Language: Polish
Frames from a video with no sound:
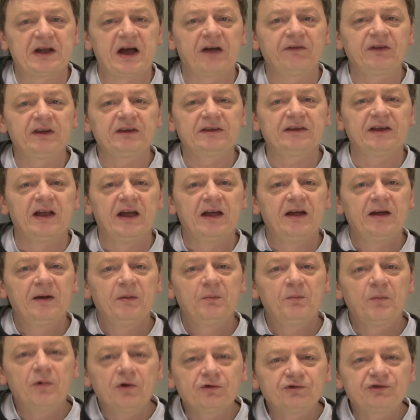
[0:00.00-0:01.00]
a więc
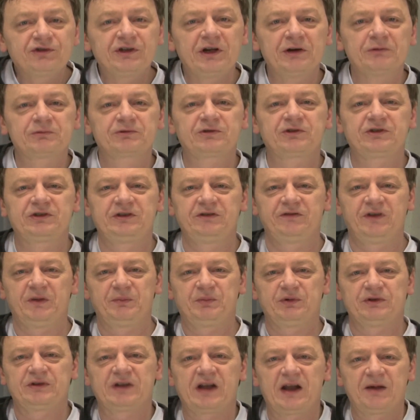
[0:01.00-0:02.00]
można uczciwie
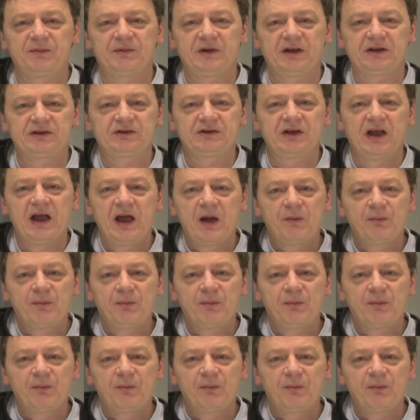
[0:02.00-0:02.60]
podrabiać.